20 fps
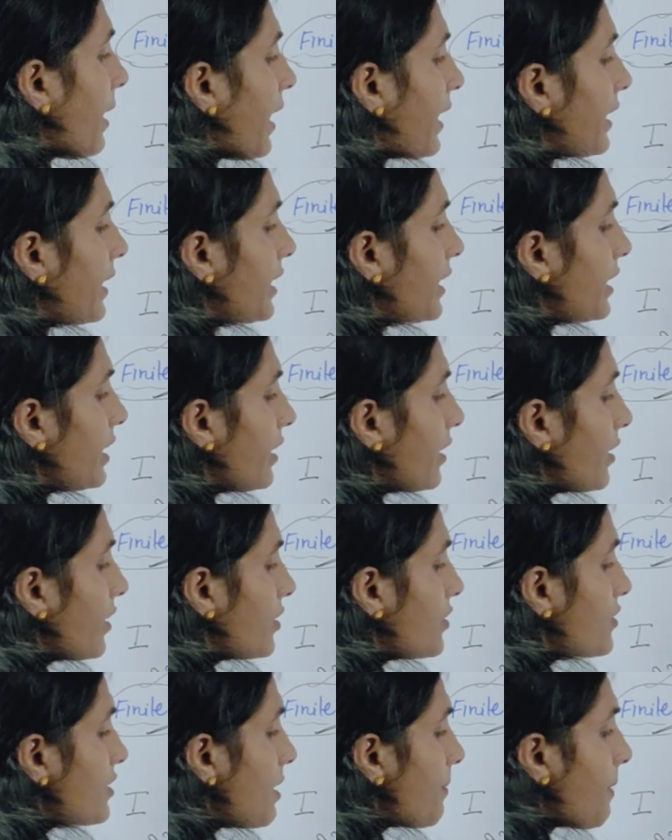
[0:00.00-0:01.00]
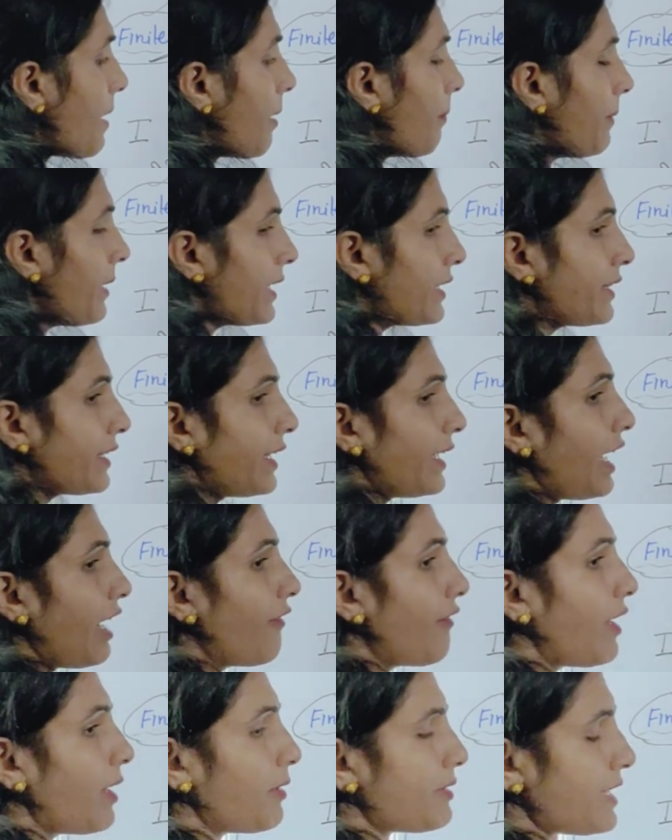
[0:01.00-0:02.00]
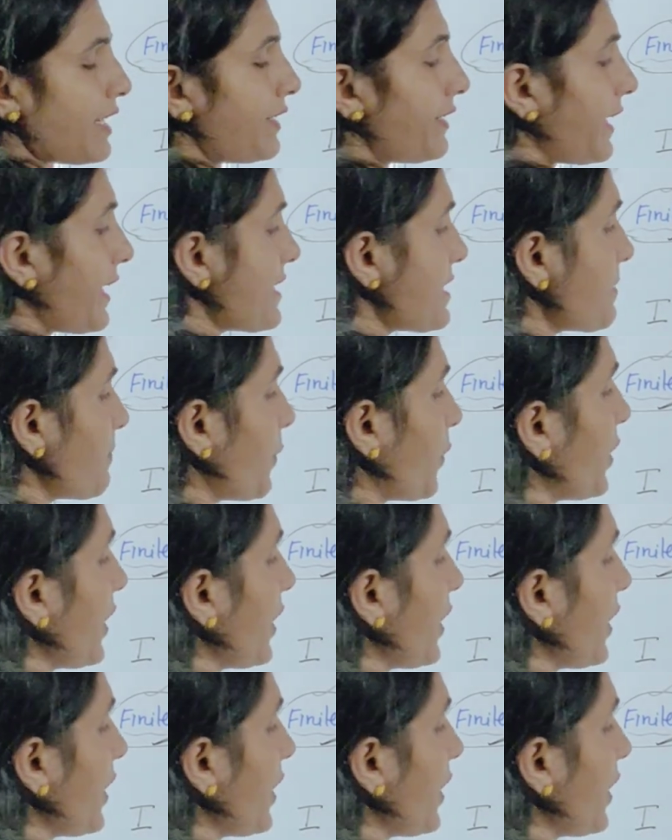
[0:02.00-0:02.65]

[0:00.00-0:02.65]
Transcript: हमारी जब हम हिंदी का वर्ड सेंटेंस